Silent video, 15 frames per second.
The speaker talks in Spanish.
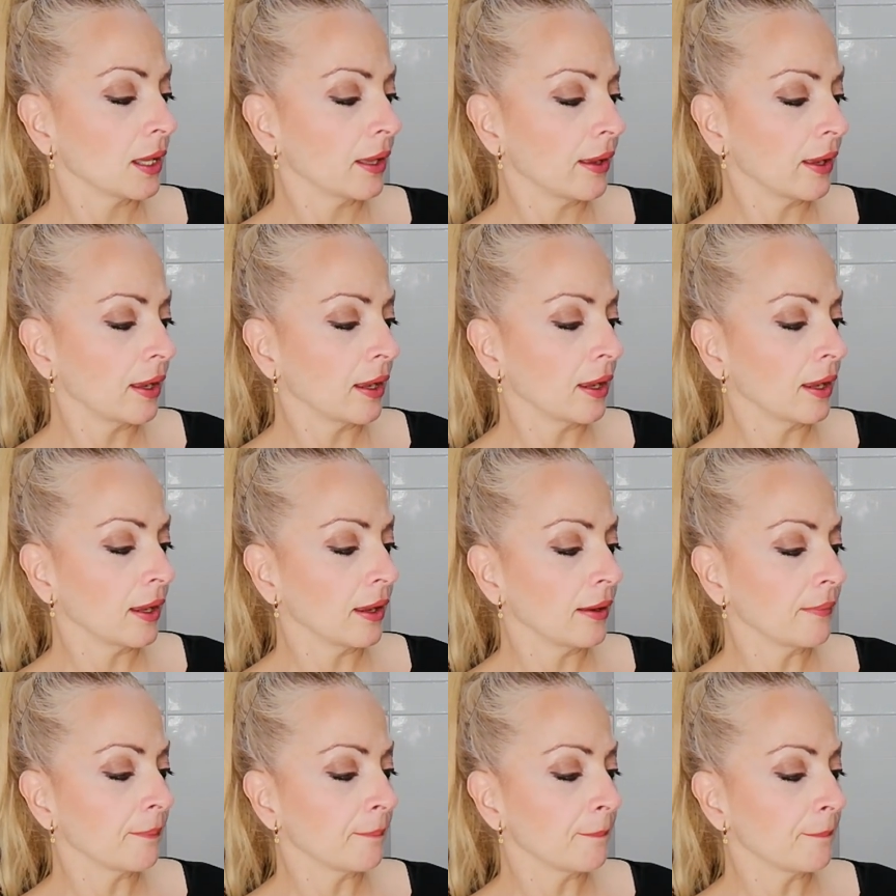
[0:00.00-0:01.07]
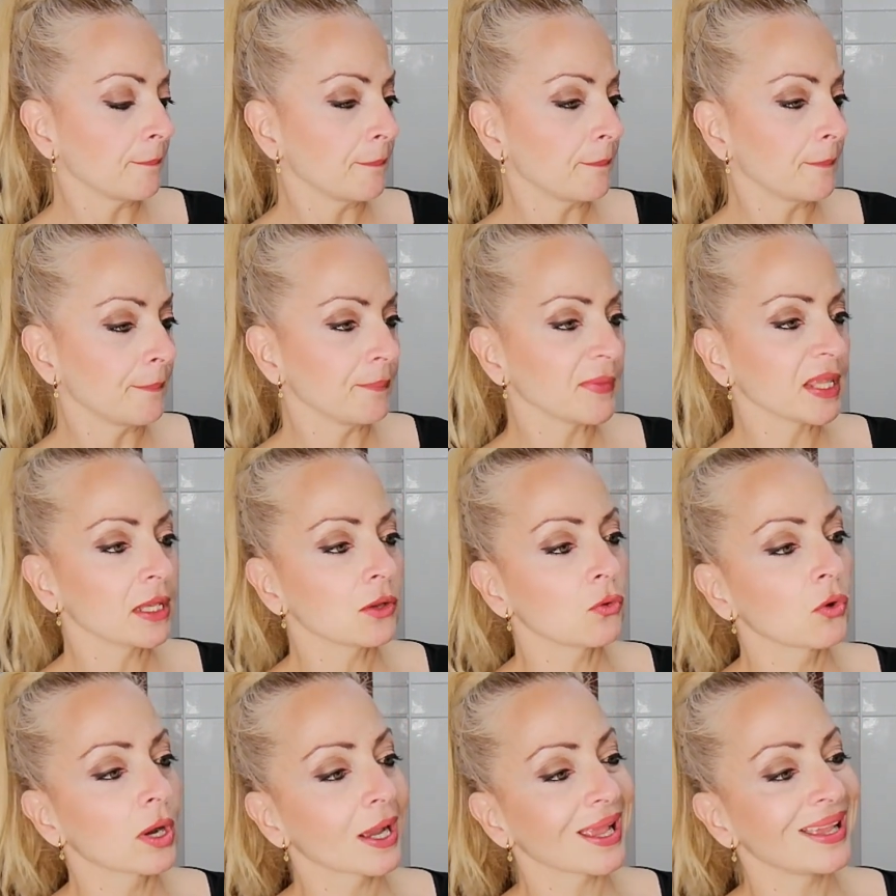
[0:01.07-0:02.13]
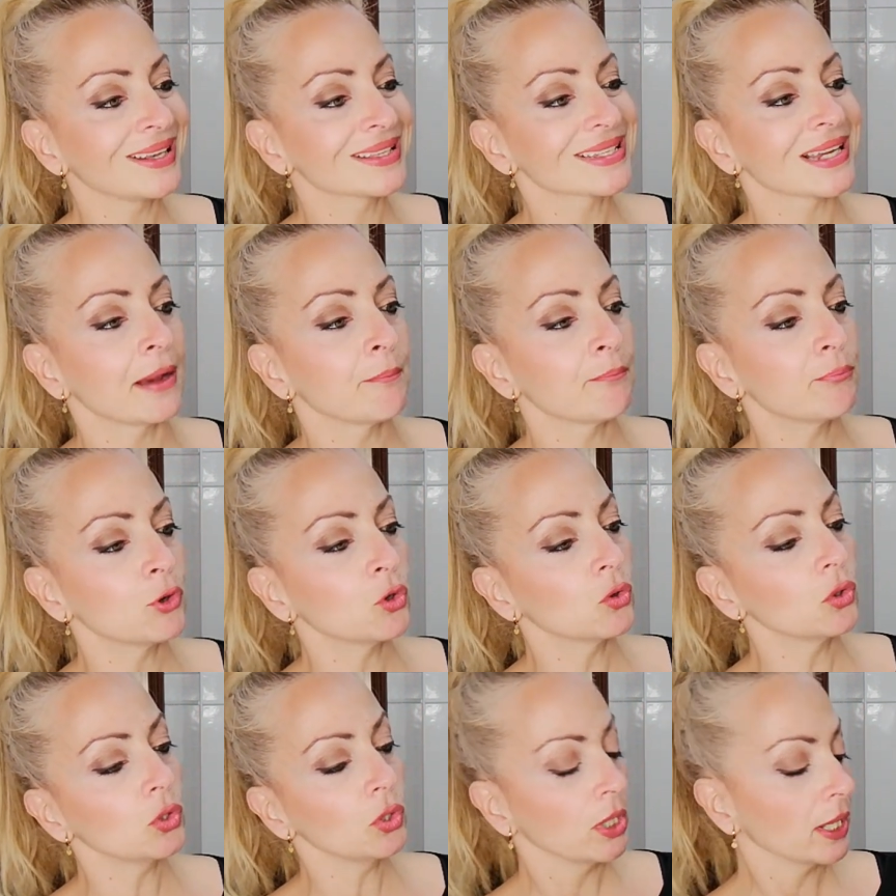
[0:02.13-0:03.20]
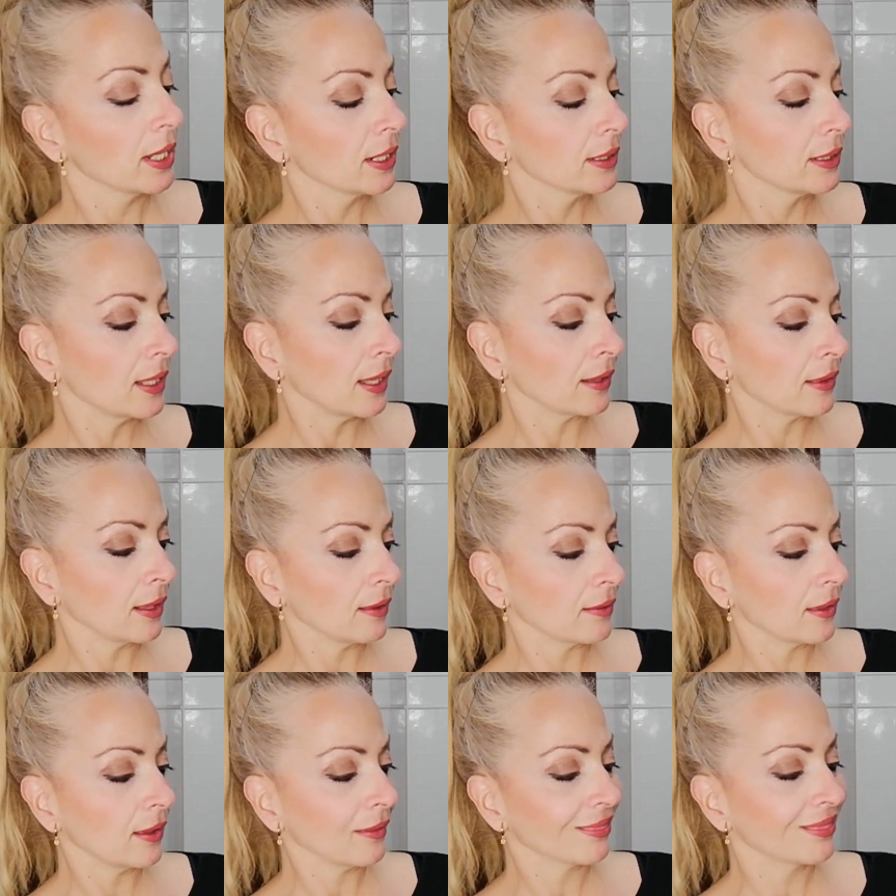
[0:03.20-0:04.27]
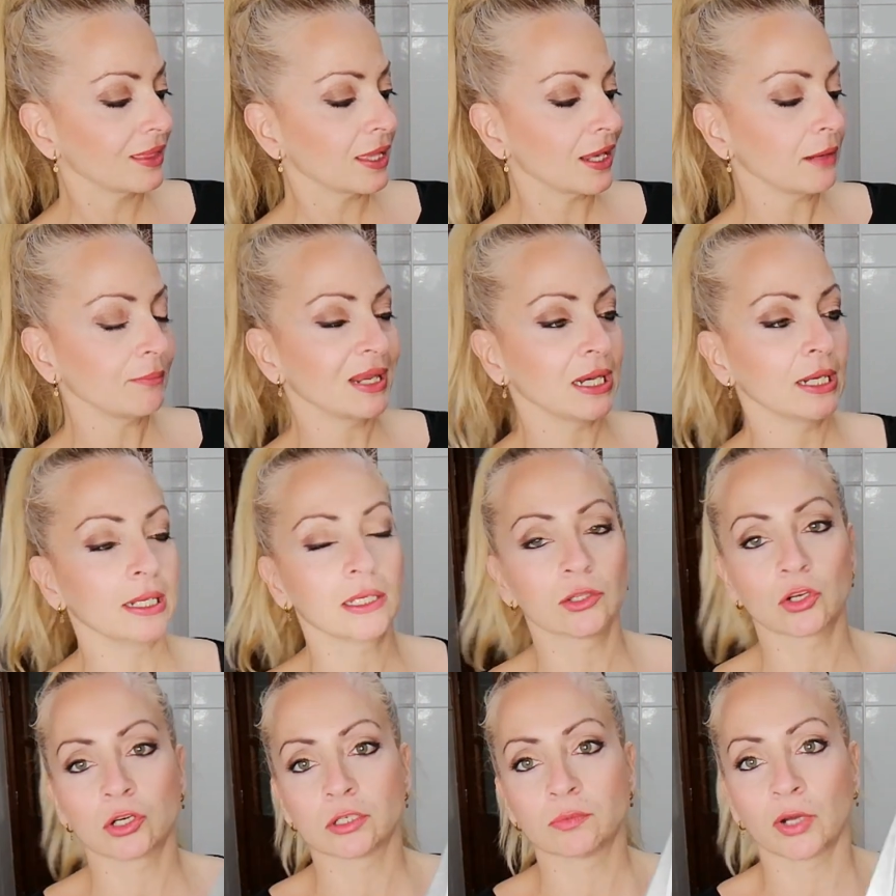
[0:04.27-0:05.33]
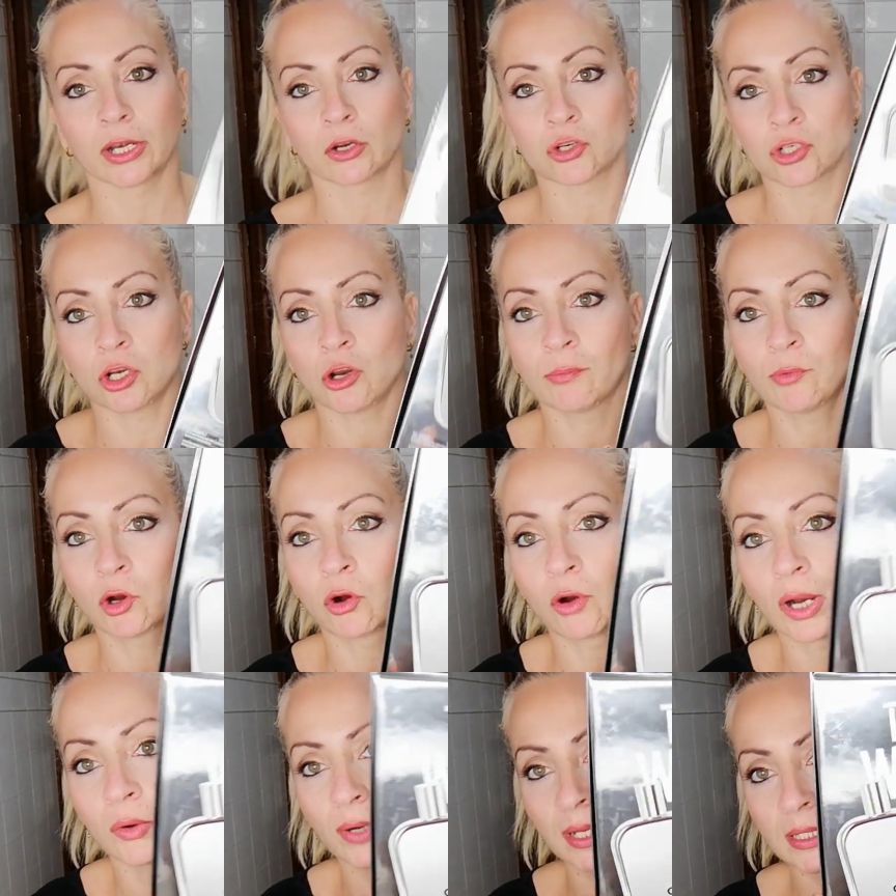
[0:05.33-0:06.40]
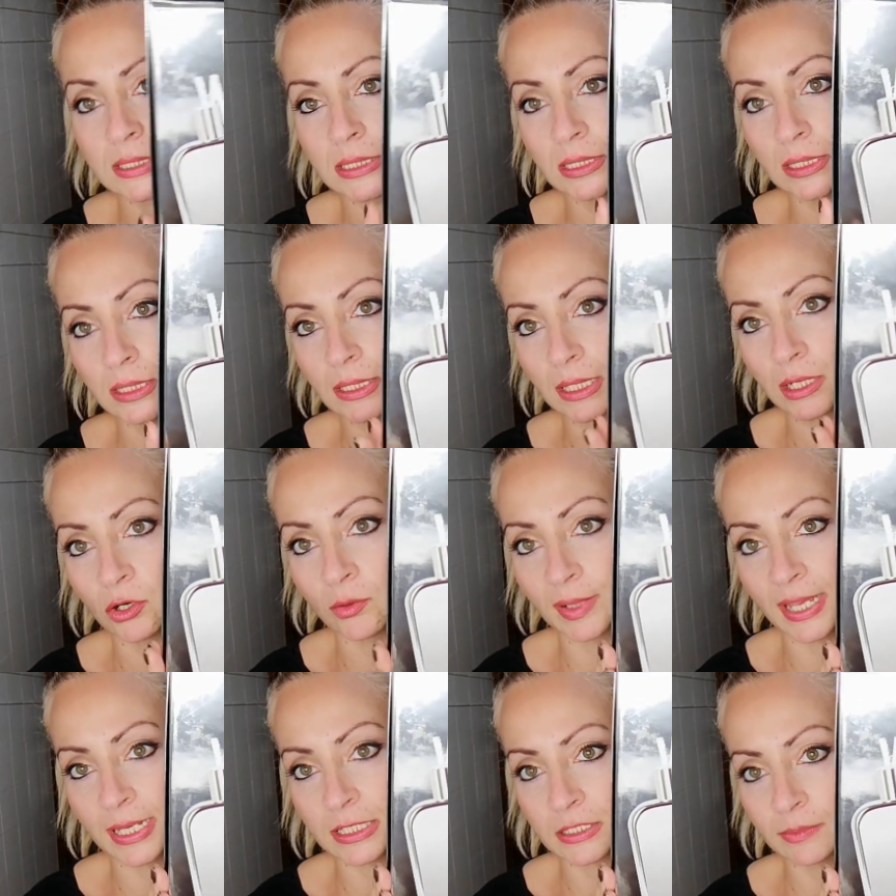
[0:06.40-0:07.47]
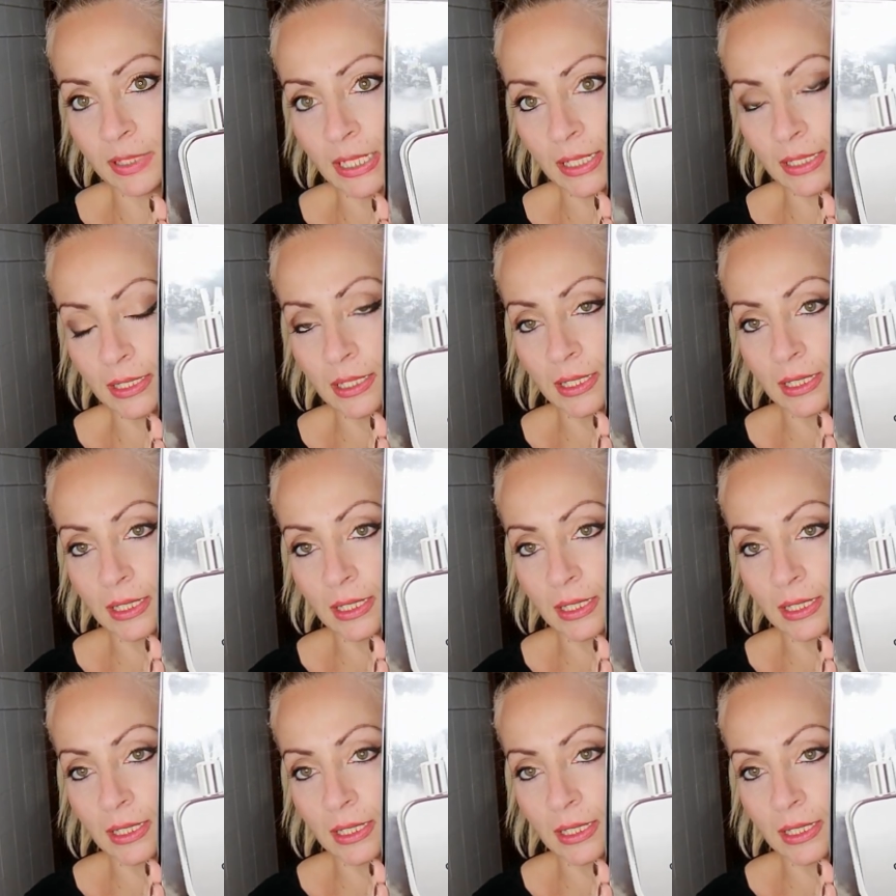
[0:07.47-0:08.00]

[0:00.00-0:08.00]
y un gel champú de, de 100 mililitros. Bueno, os lo pongo ahora sí que lo veáis bien.